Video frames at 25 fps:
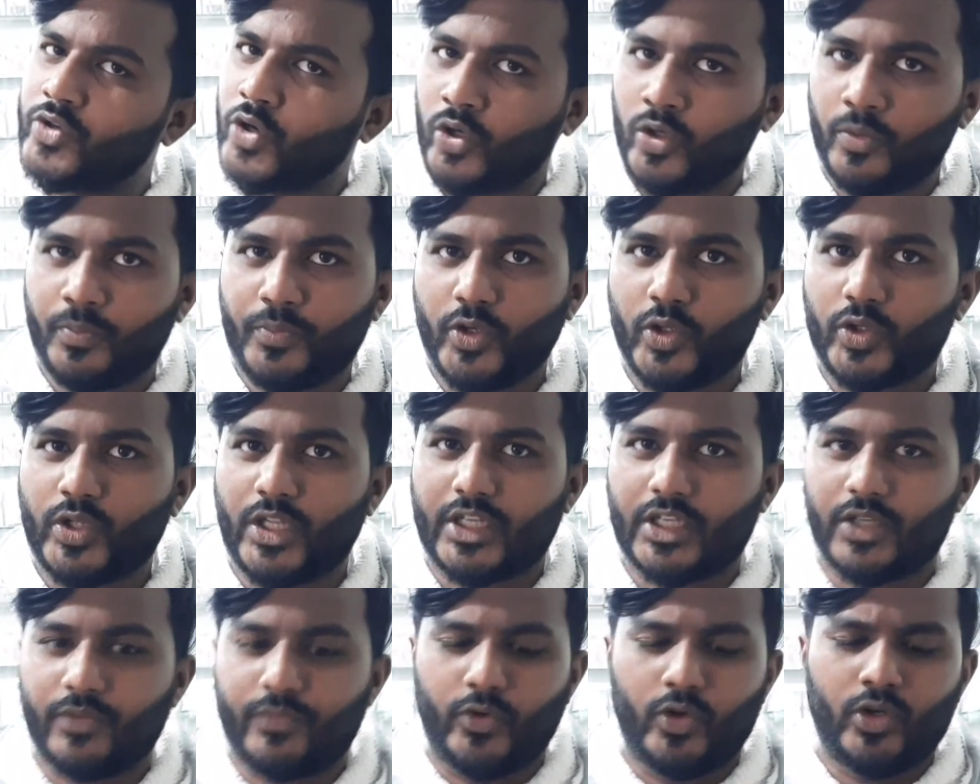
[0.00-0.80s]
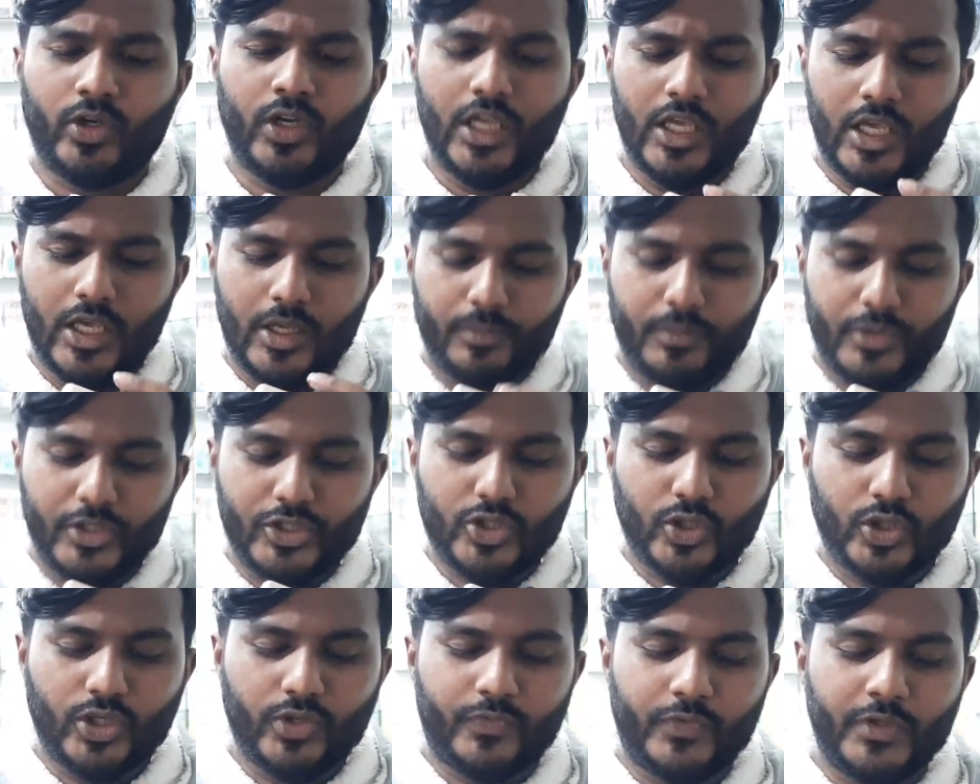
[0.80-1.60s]
জনপ্রিয়তা একটা ফোন
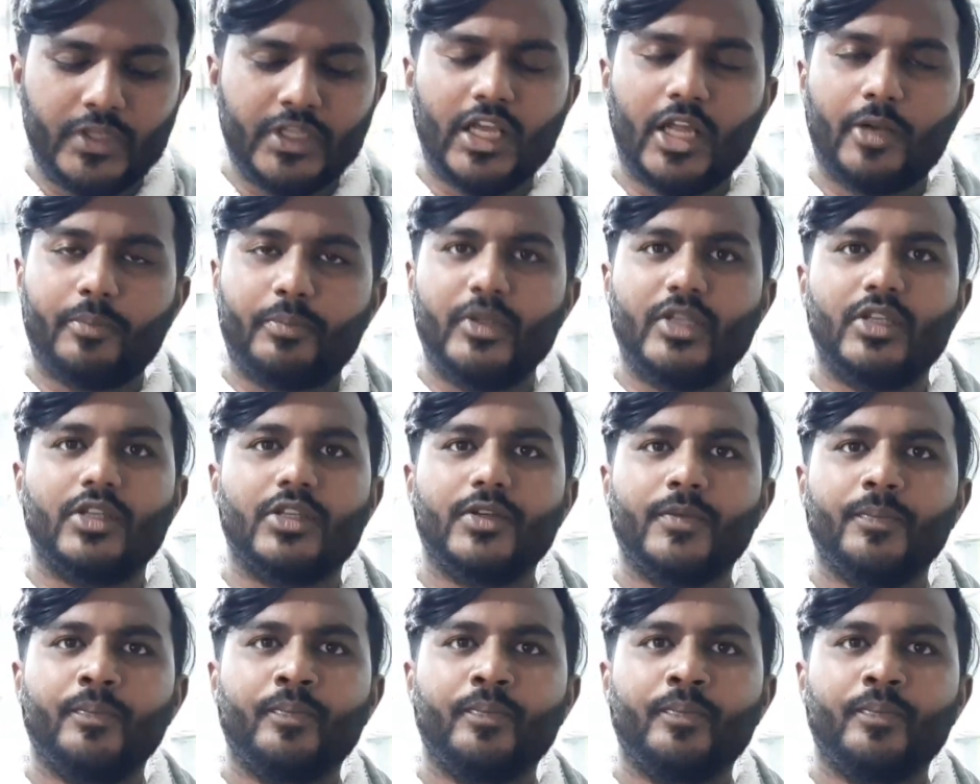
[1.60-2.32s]
পিছনে ফিঙ্গারপ্রিন্ট